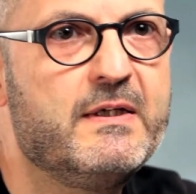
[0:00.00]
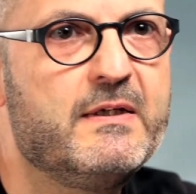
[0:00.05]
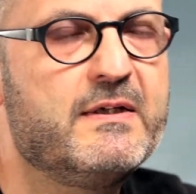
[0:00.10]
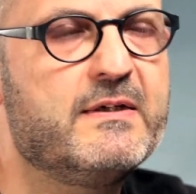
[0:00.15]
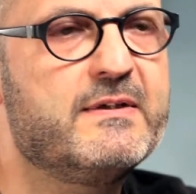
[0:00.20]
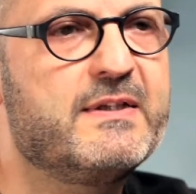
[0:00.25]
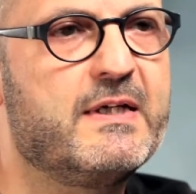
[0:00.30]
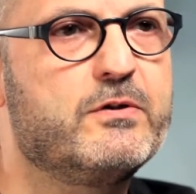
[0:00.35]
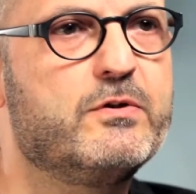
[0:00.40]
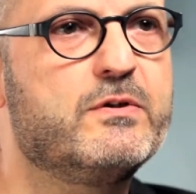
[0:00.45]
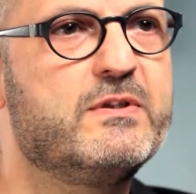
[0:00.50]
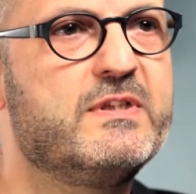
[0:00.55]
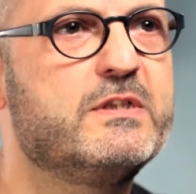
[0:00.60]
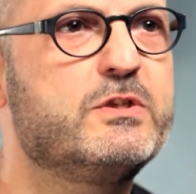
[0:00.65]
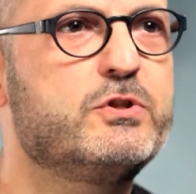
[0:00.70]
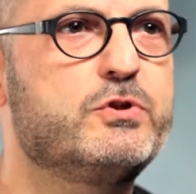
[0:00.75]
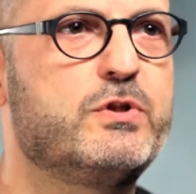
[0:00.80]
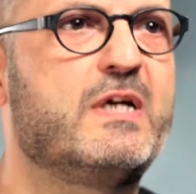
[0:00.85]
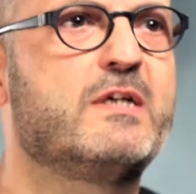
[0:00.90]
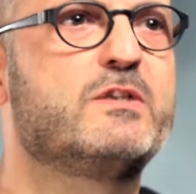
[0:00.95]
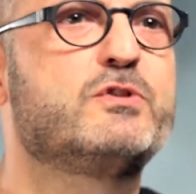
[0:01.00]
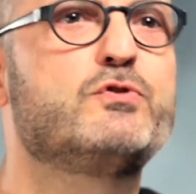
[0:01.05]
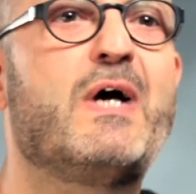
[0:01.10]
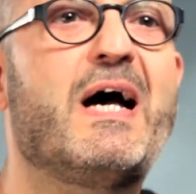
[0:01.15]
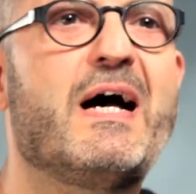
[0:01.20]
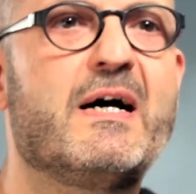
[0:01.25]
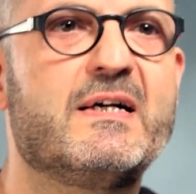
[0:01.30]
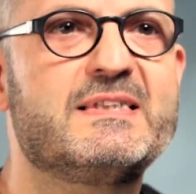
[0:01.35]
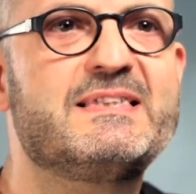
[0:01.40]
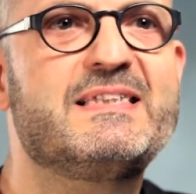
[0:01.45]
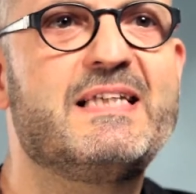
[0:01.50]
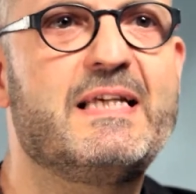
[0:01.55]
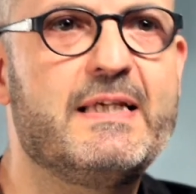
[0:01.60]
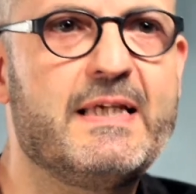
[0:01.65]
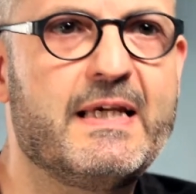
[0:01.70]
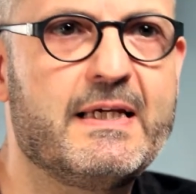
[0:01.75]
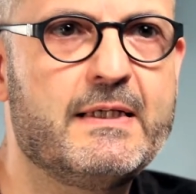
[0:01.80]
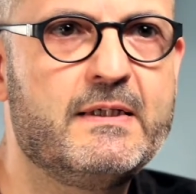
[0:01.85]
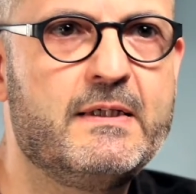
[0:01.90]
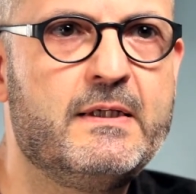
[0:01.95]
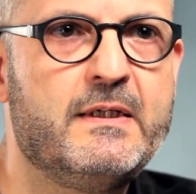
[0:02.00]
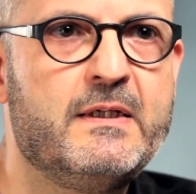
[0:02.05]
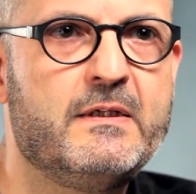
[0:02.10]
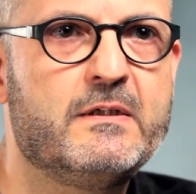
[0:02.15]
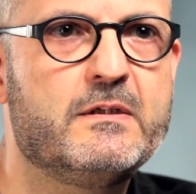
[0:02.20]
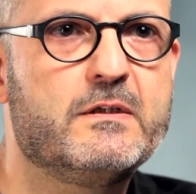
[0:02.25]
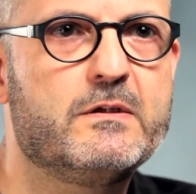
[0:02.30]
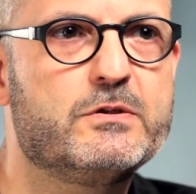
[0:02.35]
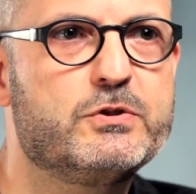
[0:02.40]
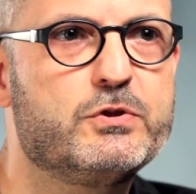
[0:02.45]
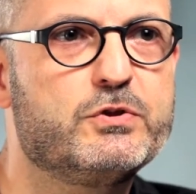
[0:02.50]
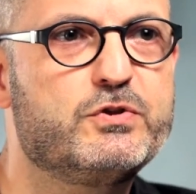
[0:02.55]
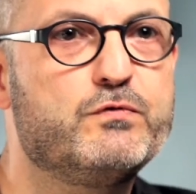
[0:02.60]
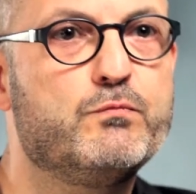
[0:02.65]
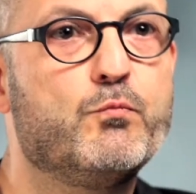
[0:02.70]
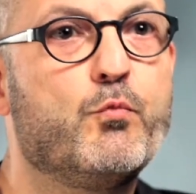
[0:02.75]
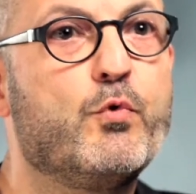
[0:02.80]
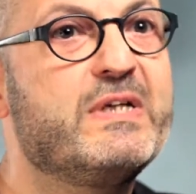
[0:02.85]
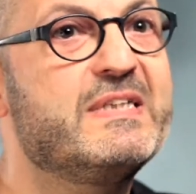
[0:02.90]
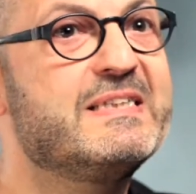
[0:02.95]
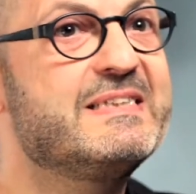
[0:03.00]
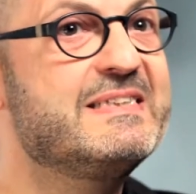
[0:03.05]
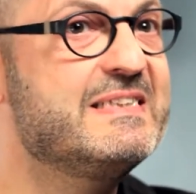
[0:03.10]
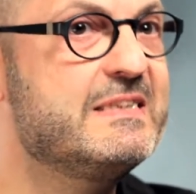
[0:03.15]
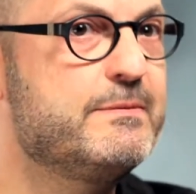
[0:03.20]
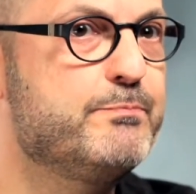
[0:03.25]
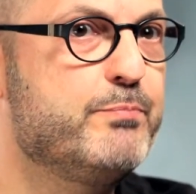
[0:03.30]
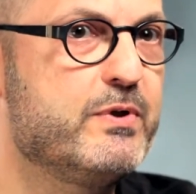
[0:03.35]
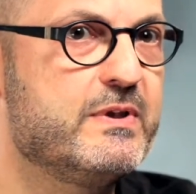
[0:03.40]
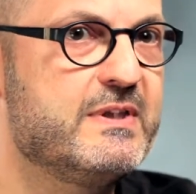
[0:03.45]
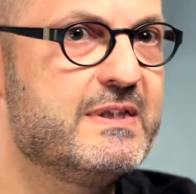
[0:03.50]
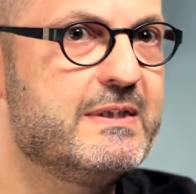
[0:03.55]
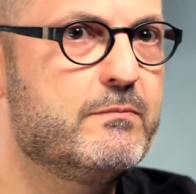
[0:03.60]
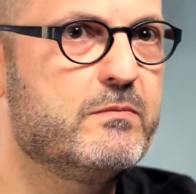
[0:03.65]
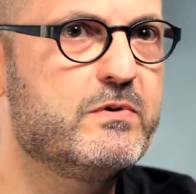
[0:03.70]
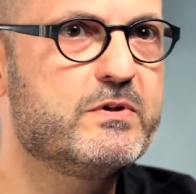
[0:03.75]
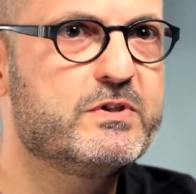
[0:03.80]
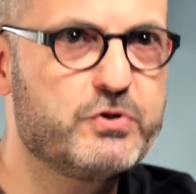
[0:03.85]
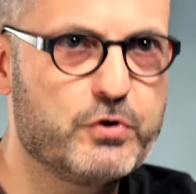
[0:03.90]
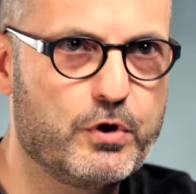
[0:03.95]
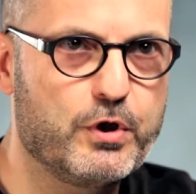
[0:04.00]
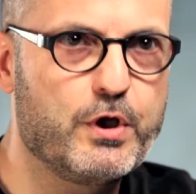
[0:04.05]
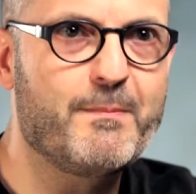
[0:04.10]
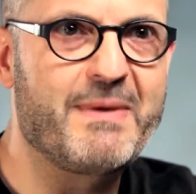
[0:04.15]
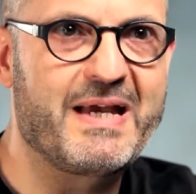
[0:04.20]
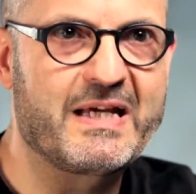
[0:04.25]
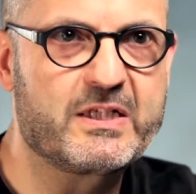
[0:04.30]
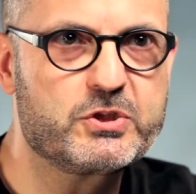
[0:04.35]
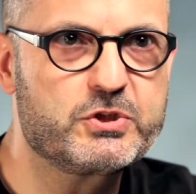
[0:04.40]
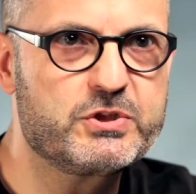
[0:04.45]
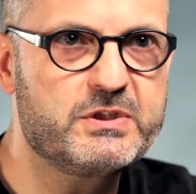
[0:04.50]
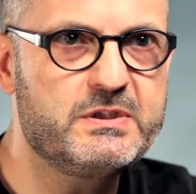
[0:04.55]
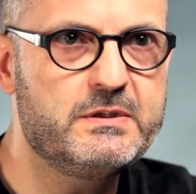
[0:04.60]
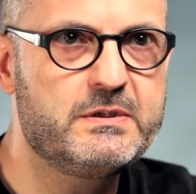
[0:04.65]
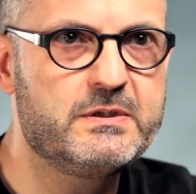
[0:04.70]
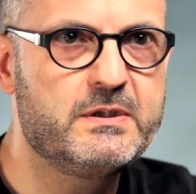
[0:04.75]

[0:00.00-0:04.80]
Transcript: Étant donné que je suis rendu enseignant, euh, je suis moins disponible sur le marché.